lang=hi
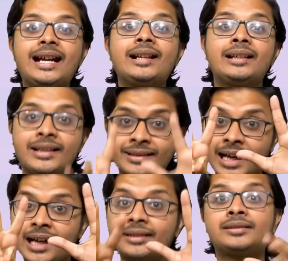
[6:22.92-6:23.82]
यार
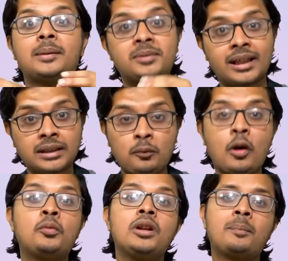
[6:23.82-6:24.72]
सात सबसे ज़्यादा
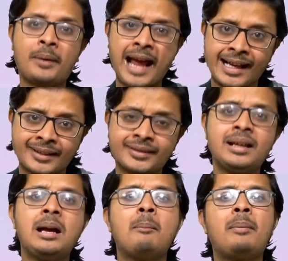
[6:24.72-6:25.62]
पॉपुलर प्रैंक्स
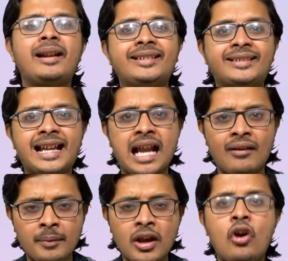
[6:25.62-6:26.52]
पर इसके
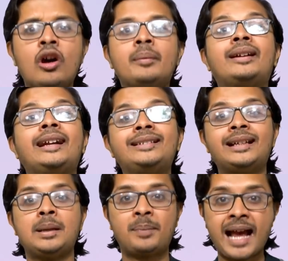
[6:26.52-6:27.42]
अलावा भी और भी कई
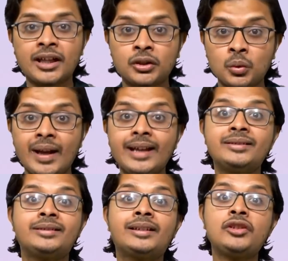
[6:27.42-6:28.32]
सारे प्रैंक्स हुए हैं
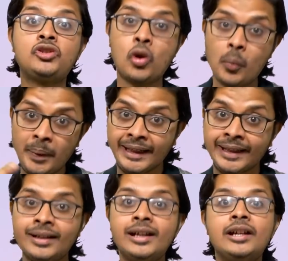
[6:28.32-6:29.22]
जैसे कि जो
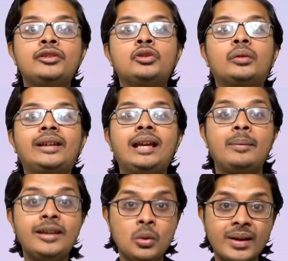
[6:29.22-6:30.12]
बिदेन जो कि
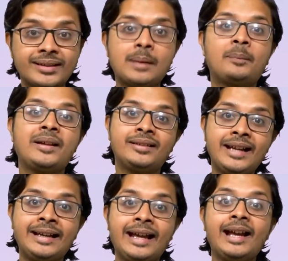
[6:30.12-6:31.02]
अभी यूएस के
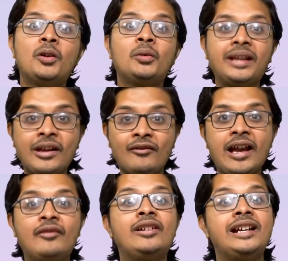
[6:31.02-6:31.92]
प्रेसिडेंट हैं उनकी
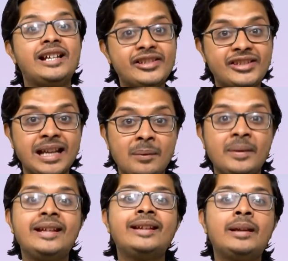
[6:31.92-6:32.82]
वाइफ जिल
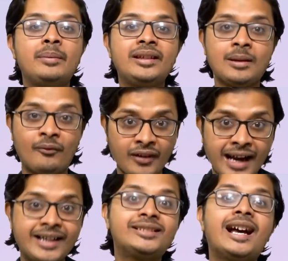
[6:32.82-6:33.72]
बिदेन ने भी जब
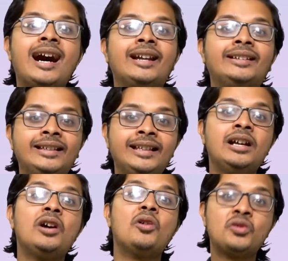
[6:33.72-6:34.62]
फ्लाइट से आ रही थी
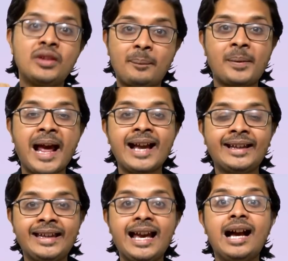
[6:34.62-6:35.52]
उन्होंने
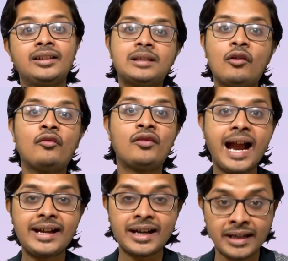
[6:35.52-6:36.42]
प्रैंक किया जब वो
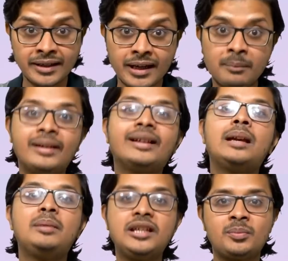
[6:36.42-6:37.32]
फ्लाइट अटेंडेंट बन
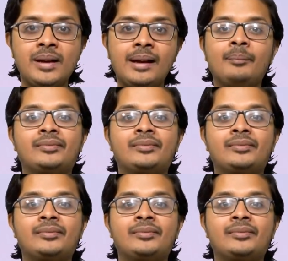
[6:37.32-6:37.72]
गई बीच में